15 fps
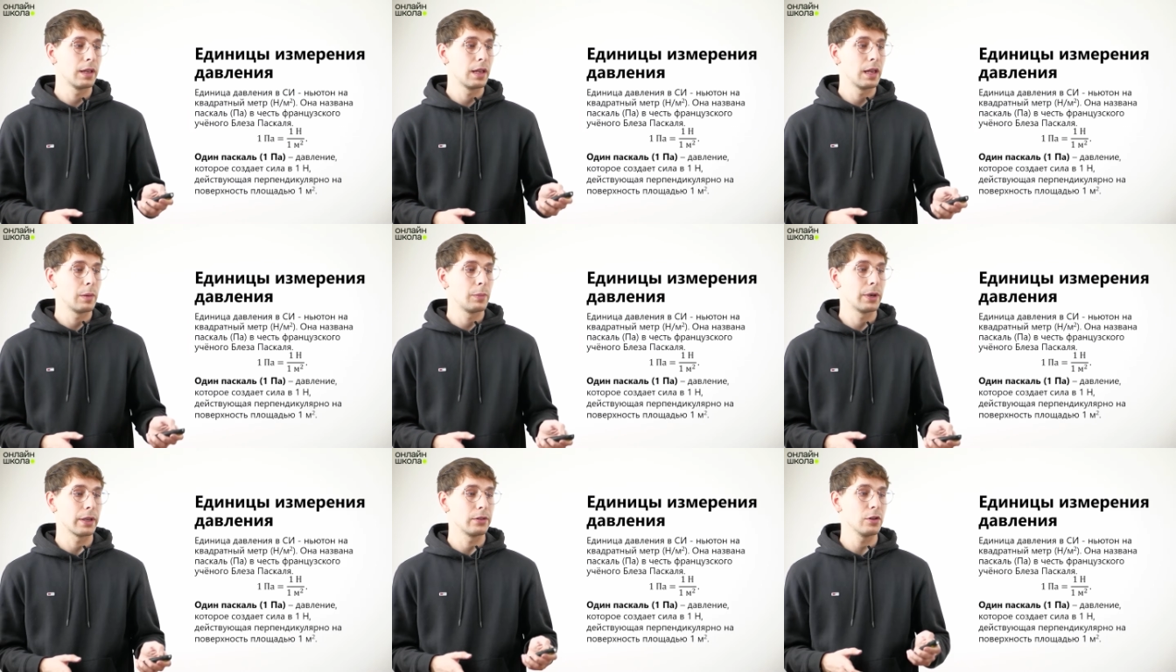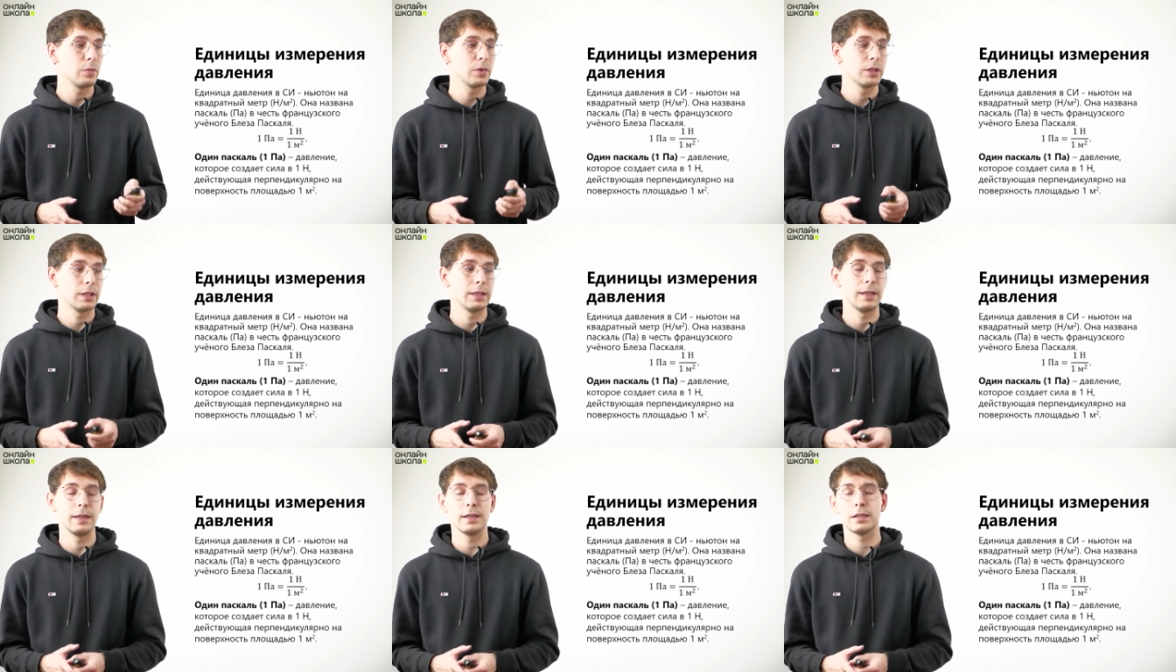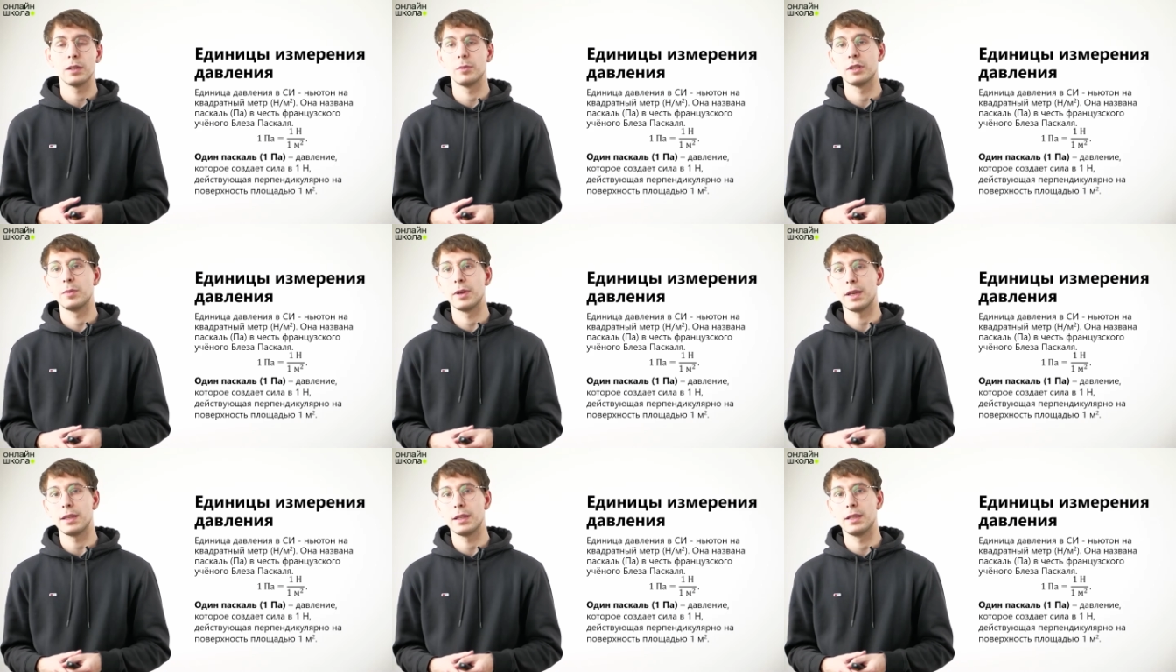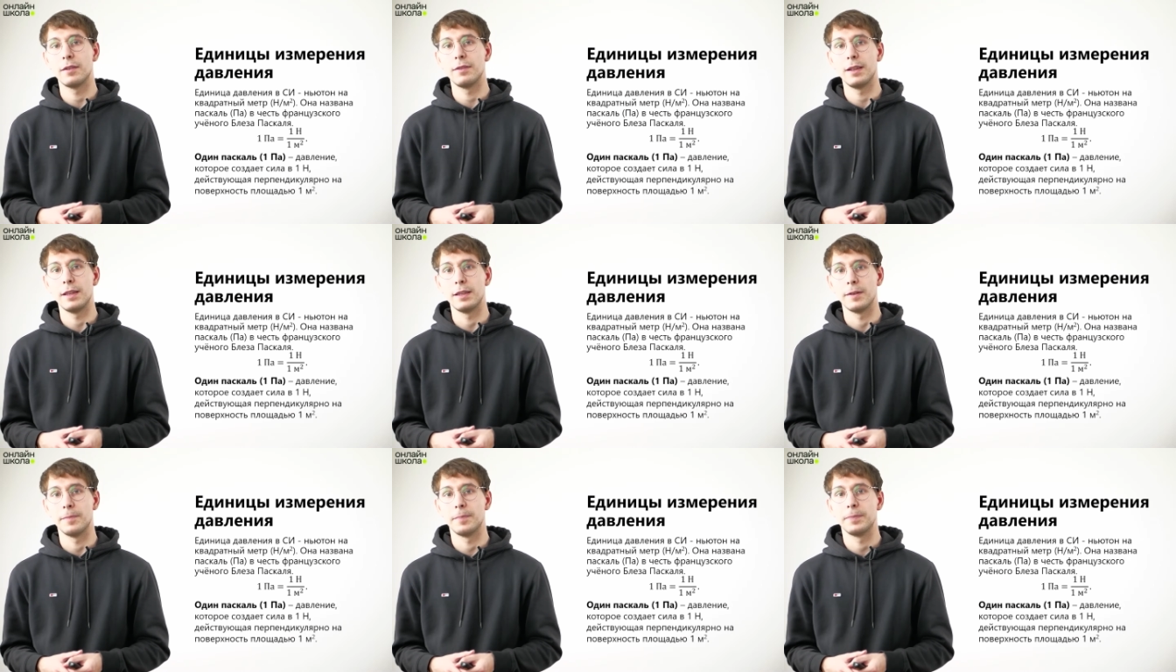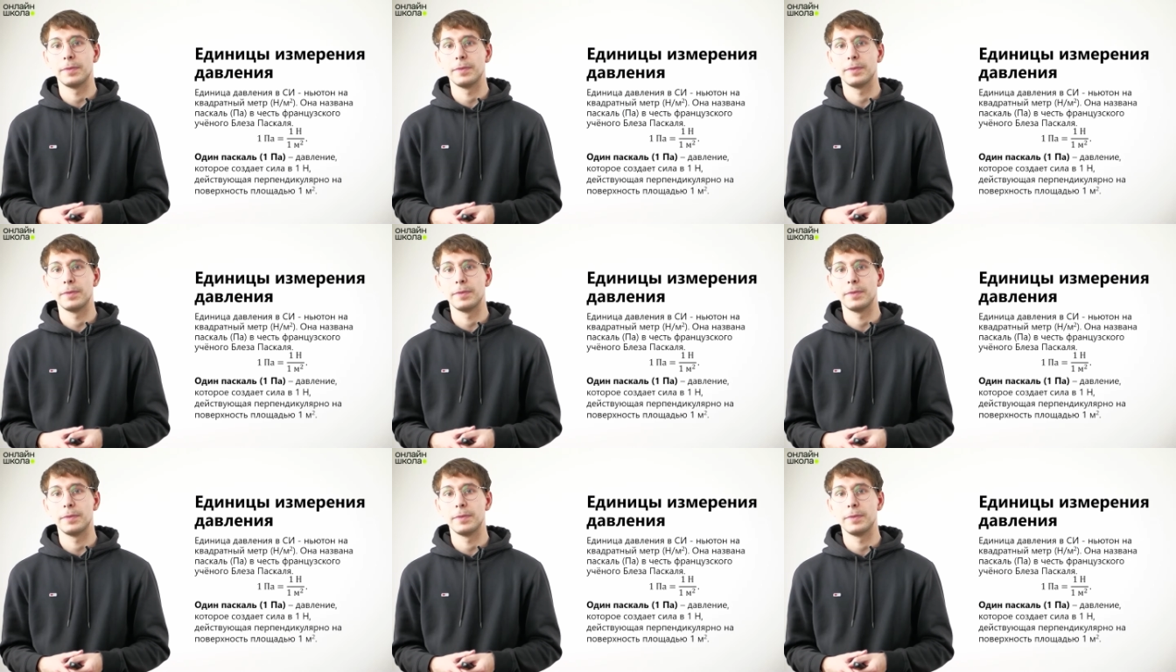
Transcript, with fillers: Перейдем к единицам измерения давления.